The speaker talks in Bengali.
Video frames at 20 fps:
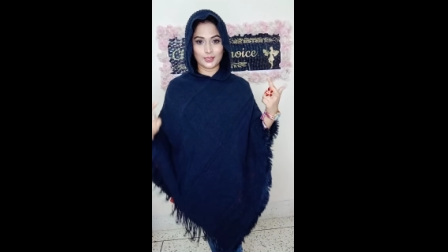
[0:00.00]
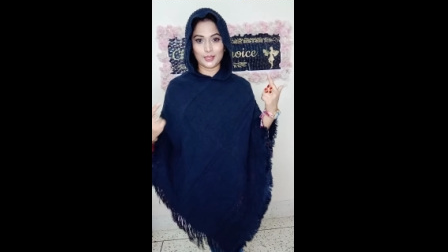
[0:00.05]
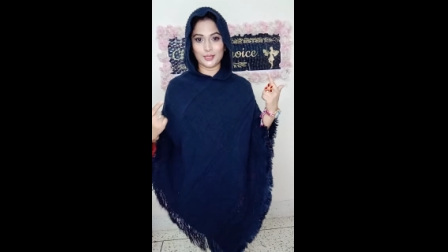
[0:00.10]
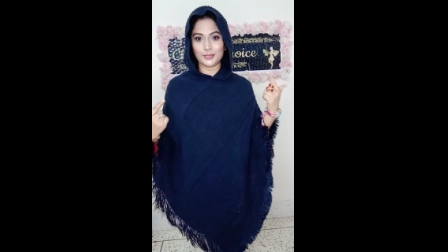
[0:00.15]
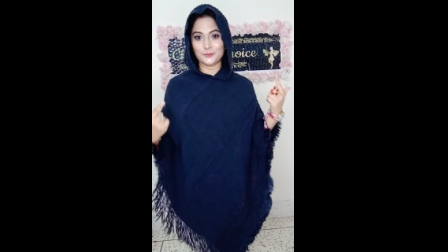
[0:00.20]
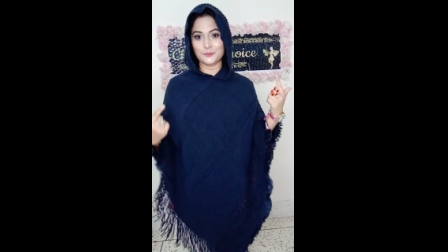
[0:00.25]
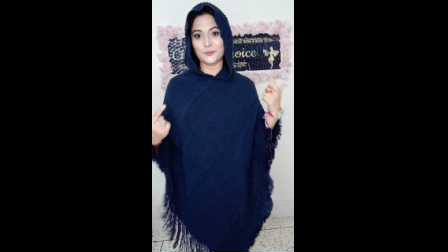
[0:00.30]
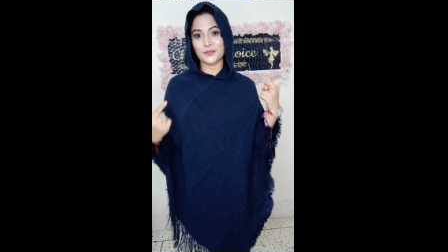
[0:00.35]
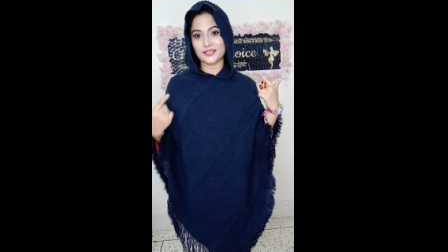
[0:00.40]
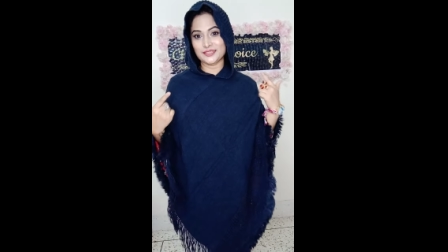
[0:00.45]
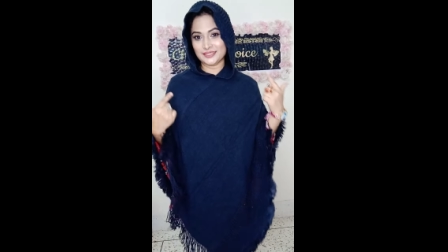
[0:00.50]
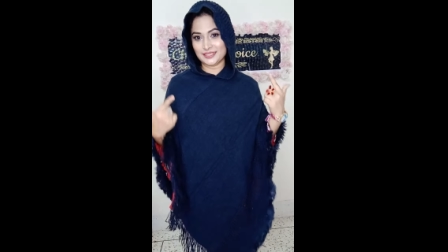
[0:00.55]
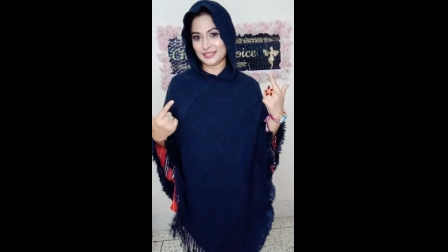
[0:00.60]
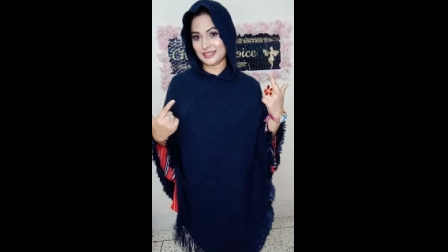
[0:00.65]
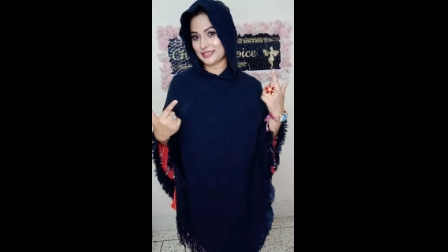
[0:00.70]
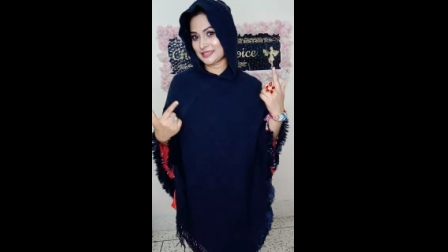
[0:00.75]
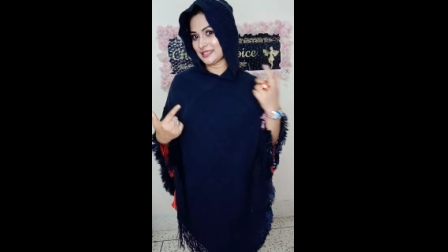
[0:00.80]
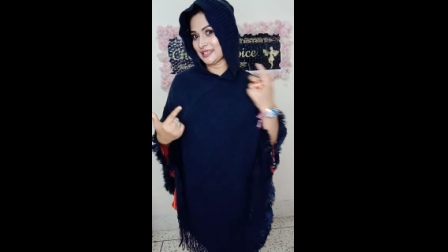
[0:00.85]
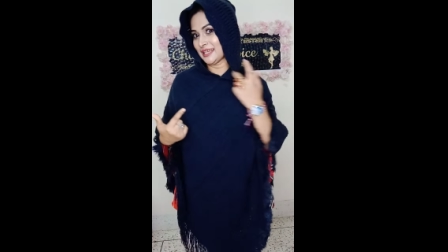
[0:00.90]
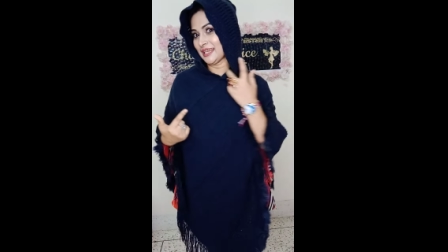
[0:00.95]
লাগবে ঠিক
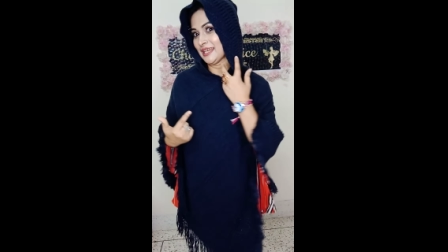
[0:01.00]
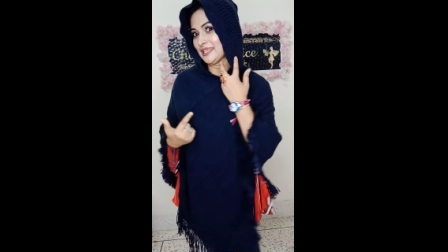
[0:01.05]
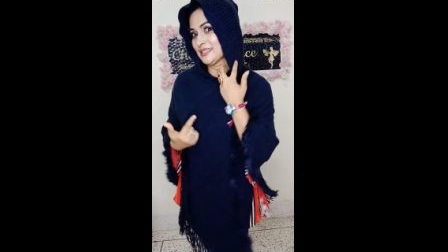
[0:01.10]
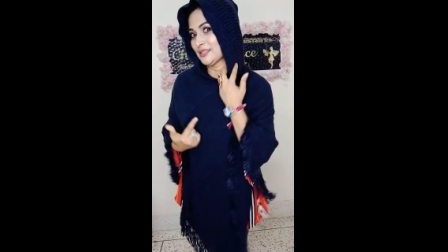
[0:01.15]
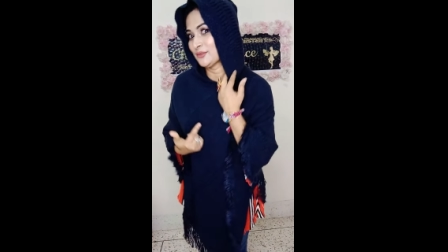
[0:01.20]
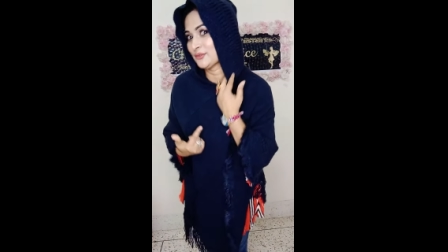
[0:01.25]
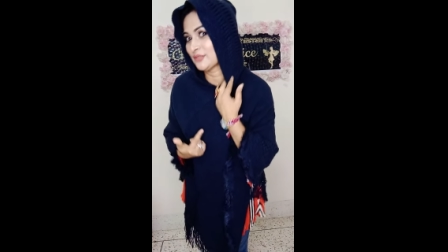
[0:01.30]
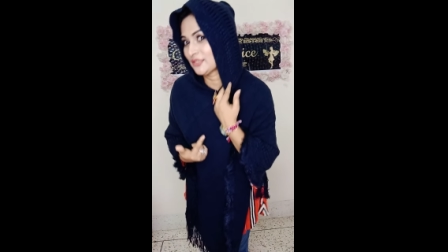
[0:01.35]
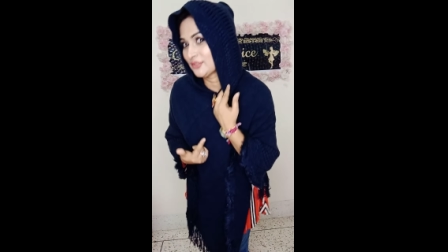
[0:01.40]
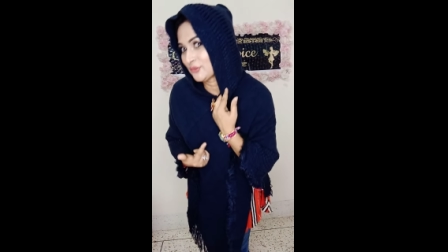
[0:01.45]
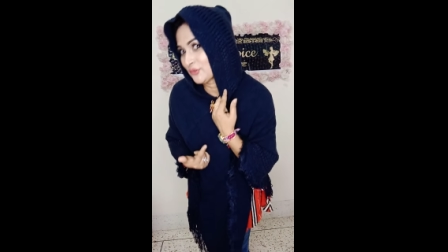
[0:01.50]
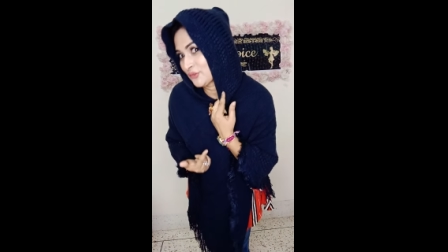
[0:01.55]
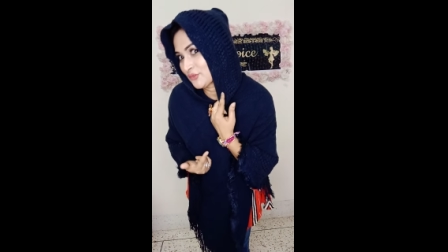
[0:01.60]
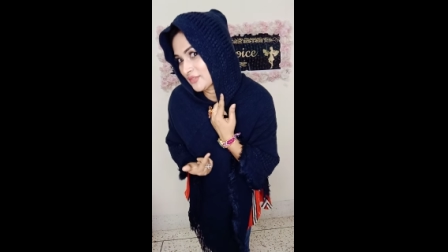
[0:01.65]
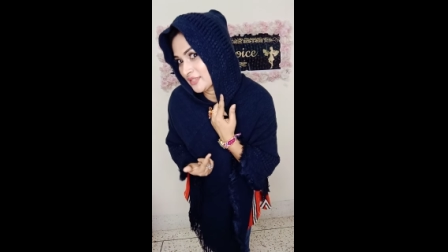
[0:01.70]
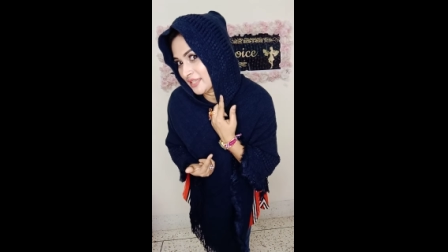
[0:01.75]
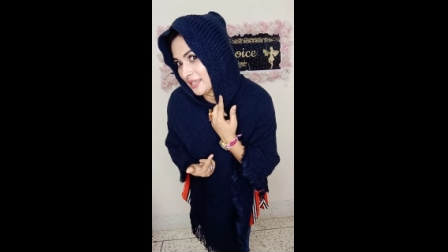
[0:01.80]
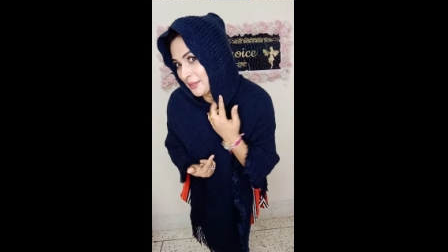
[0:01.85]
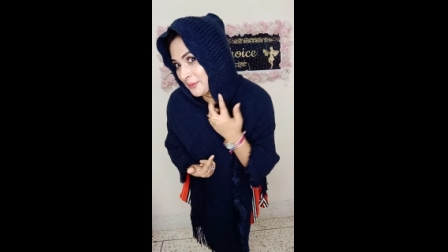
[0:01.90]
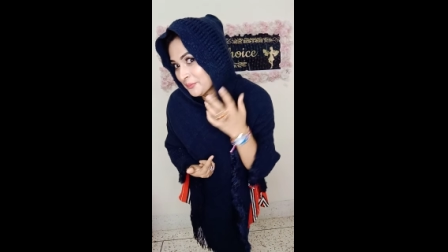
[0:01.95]
আছে এটাও কিন্তু
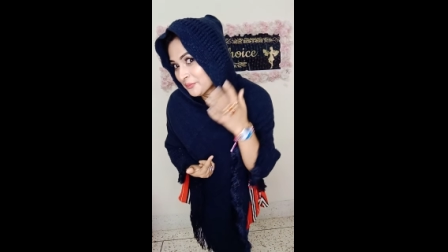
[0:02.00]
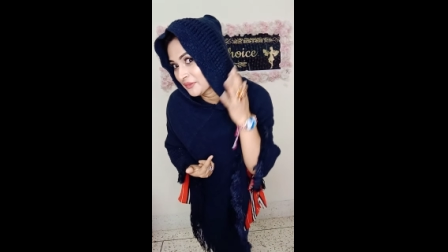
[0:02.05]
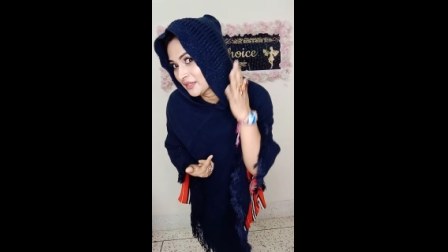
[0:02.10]
সেম